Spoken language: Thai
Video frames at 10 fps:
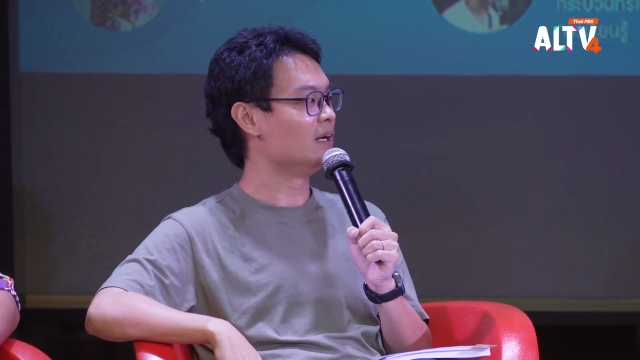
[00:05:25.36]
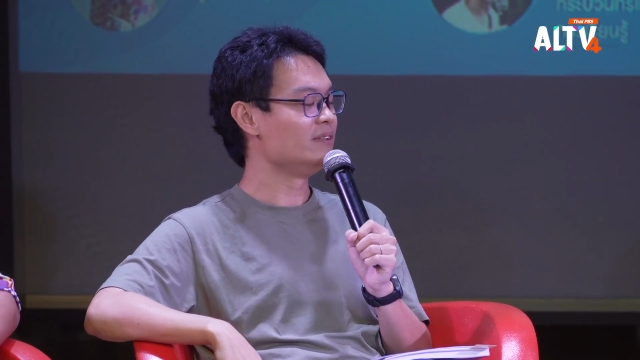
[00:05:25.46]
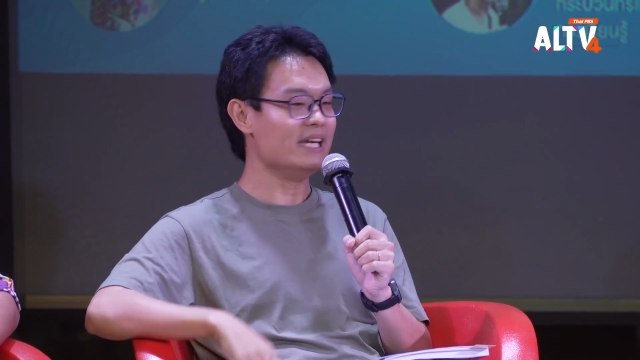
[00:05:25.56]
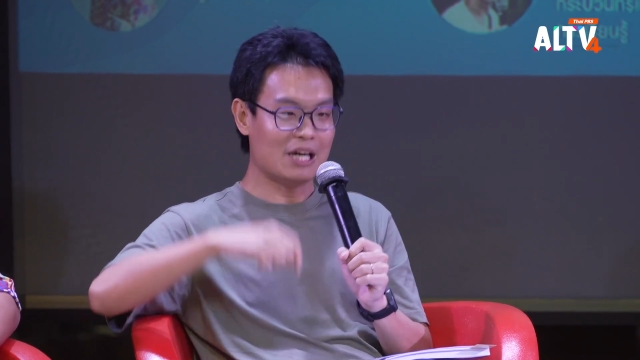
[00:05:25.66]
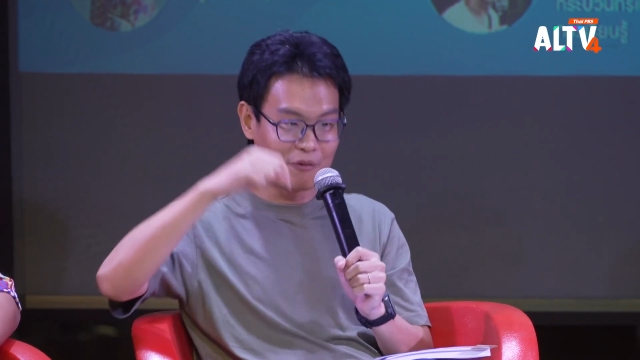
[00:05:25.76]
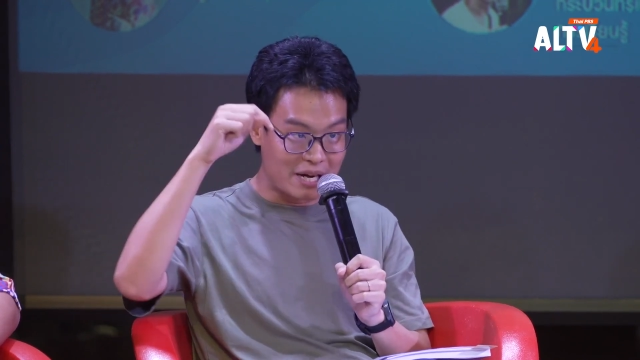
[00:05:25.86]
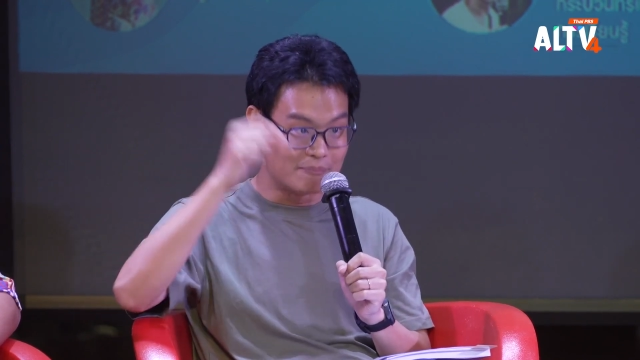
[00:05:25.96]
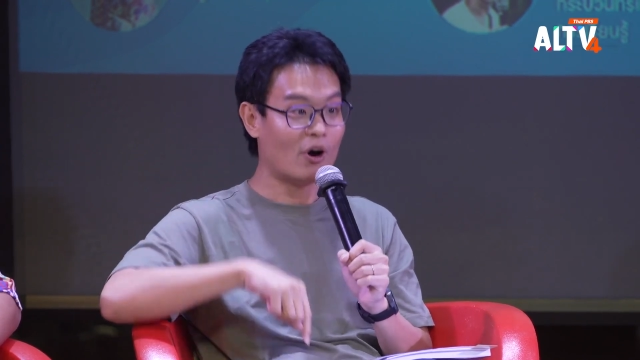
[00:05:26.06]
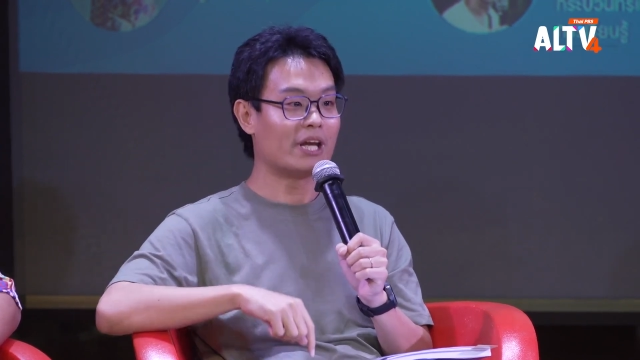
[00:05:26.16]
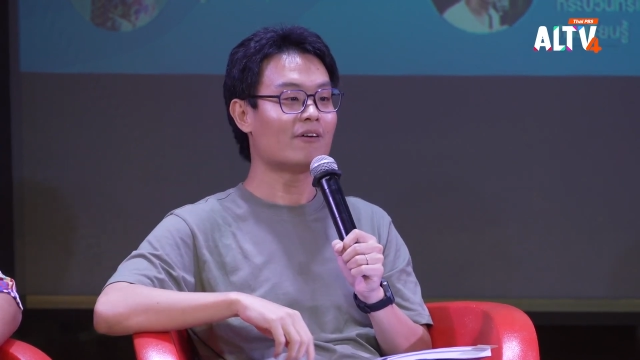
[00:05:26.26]
ยิ่งเราเห็น
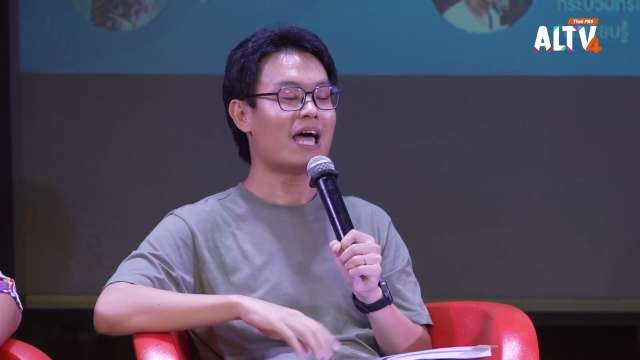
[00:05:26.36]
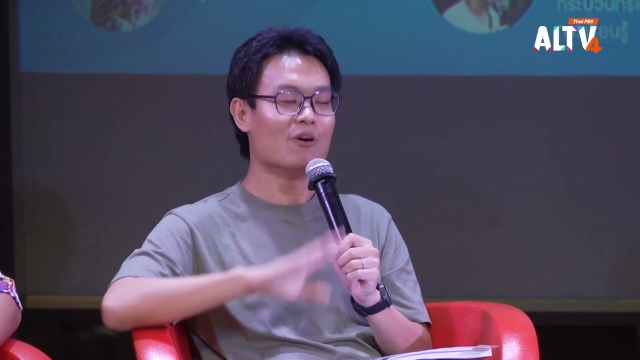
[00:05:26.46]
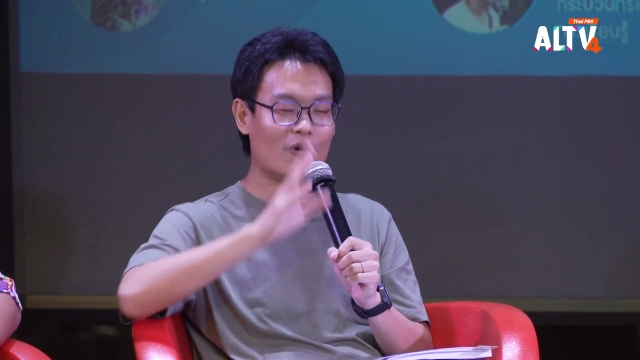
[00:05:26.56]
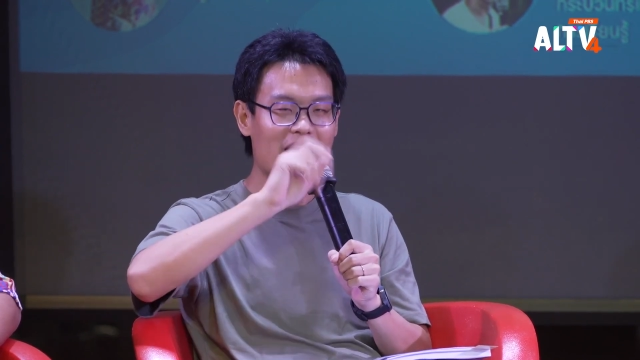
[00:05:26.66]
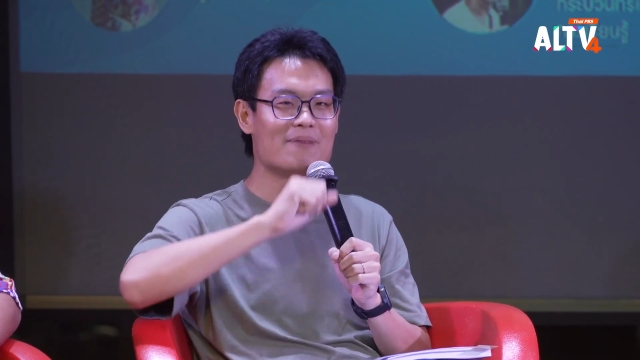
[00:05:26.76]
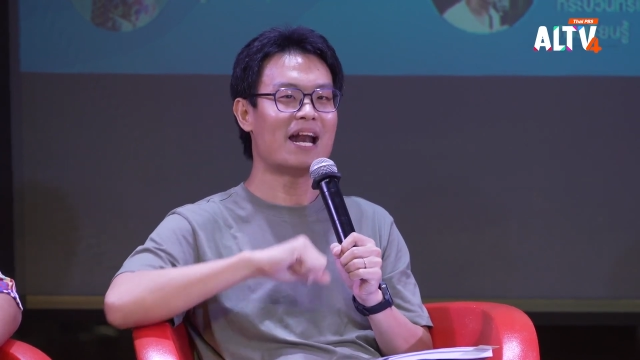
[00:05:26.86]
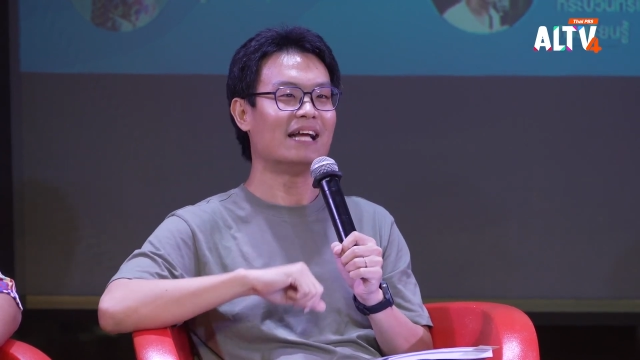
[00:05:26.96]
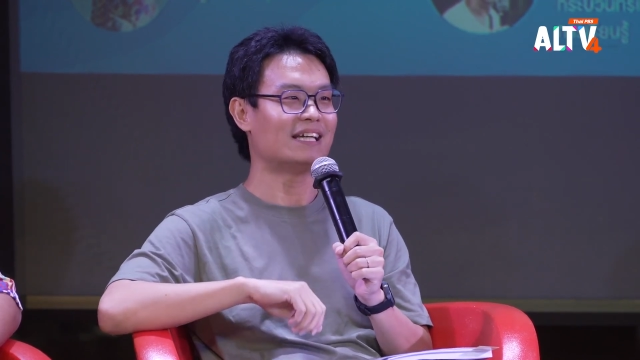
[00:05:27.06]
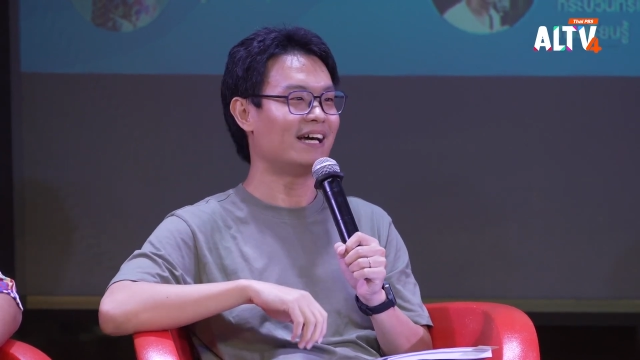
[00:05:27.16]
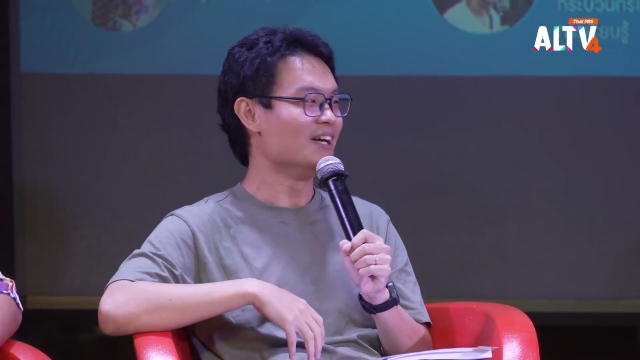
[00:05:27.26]
บ่อยเท่าไหร่โอเคมันอา
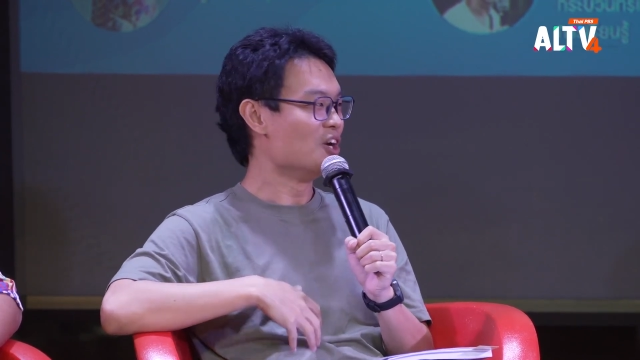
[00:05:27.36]
จจะ